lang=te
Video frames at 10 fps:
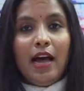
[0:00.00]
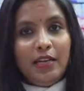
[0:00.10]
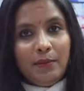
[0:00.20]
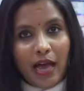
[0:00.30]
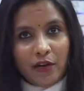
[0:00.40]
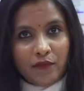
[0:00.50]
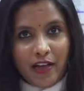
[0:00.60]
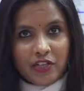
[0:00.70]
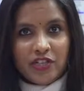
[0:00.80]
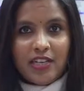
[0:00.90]
అంటే
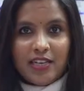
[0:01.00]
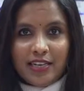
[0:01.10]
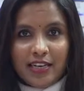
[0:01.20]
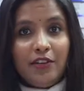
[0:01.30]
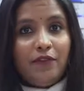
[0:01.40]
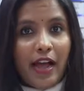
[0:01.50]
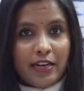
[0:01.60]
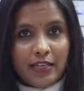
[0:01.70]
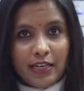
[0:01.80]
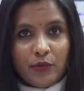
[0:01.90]
మ్యానుఫ్యాక్చరర్ రేట్ అంటే
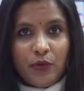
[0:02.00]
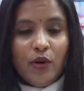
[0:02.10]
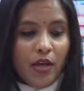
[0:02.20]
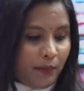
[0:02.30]
ఫ్యాక్టరీ రేట్తో